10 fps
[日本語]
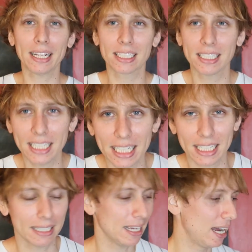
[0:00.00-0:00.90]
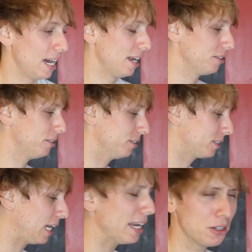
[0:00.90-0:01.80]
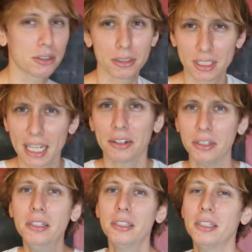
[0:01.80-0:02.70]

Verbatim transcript: 月に、あの、体力をつける。